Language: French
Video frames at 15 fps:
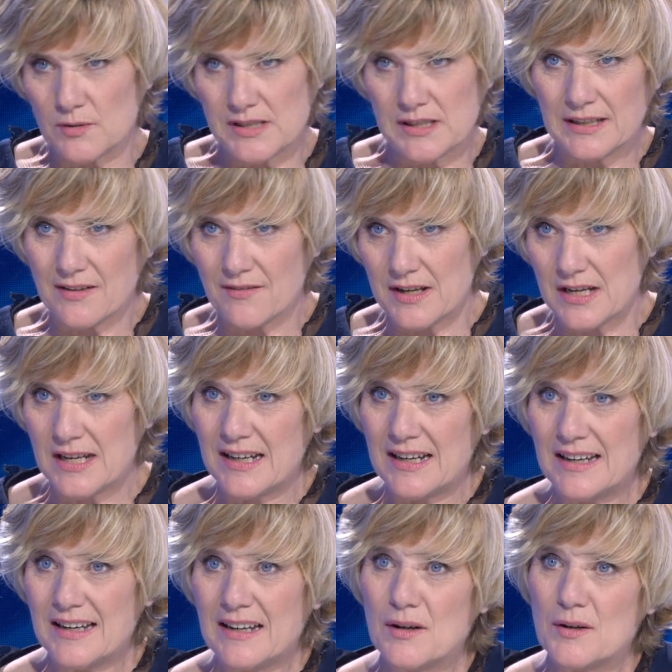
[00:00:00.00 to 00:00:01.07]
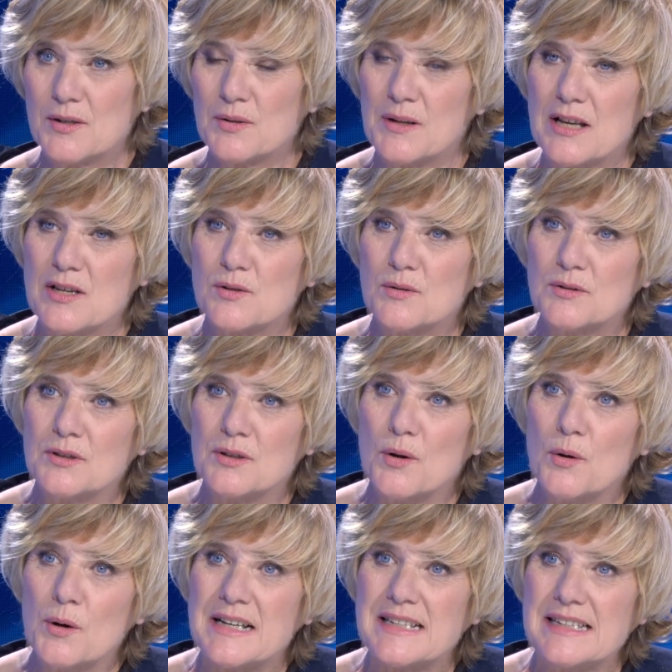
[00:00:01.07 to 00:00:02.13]
aussi travaillé euh, sur la zone
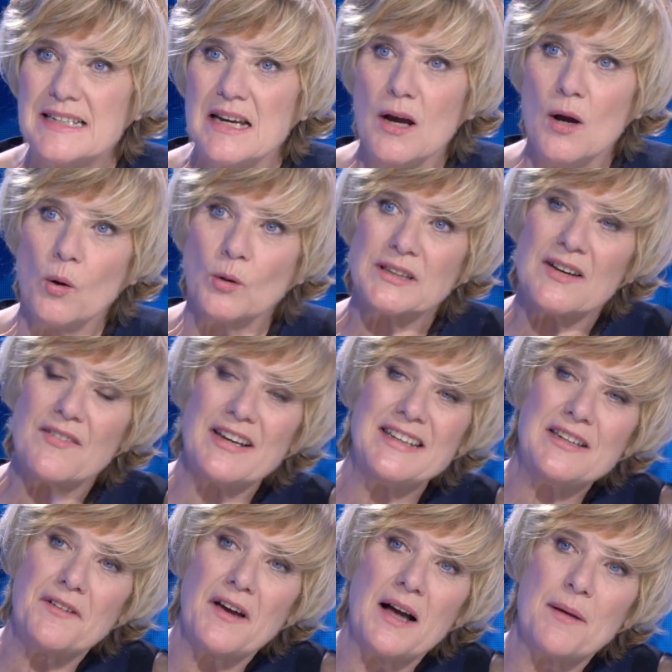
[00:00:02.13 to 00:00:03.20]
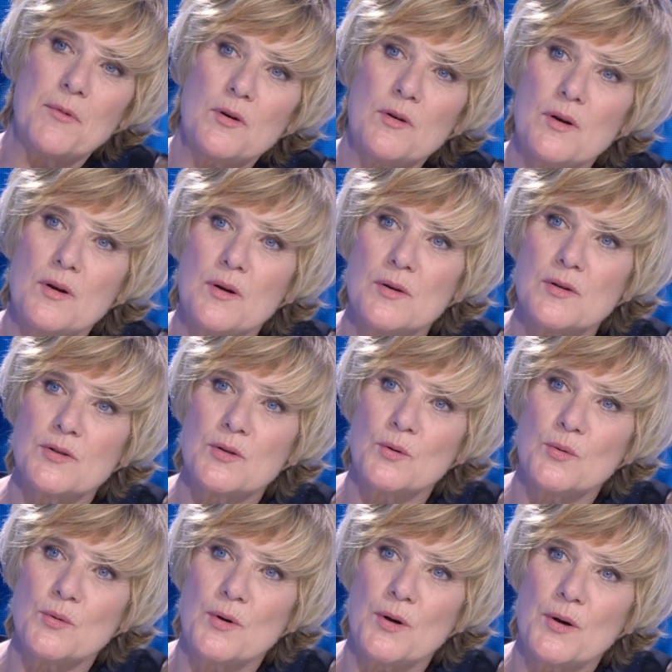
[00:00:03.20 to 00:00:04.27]
Eurasie. On travaille différemment
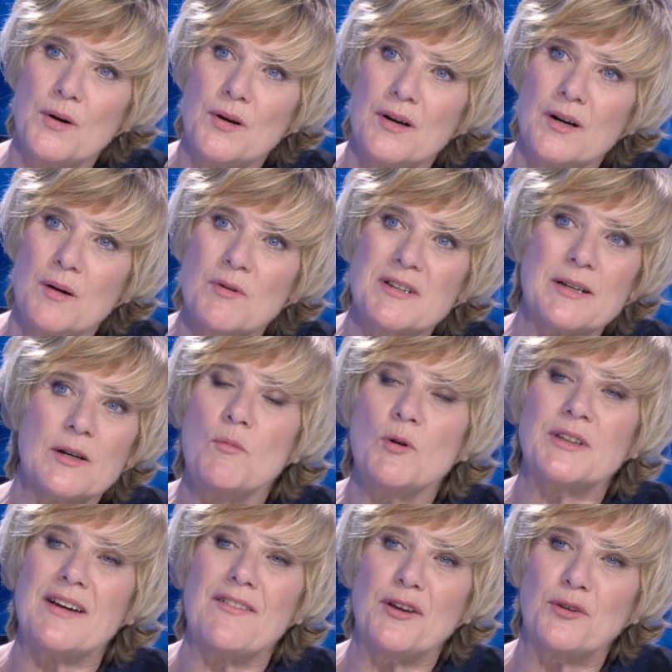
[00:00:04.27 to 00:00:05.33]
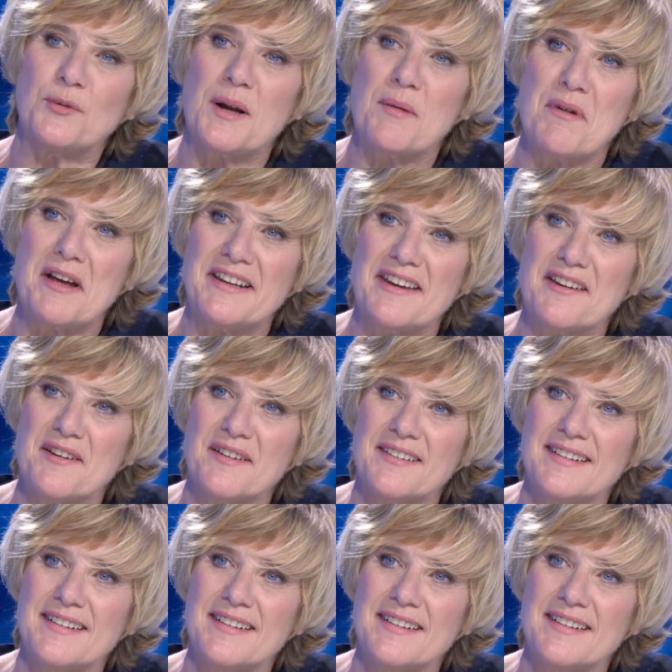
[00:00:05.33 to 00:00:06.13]
selon comment, comment travaille-t-on là-bas d'ailleurs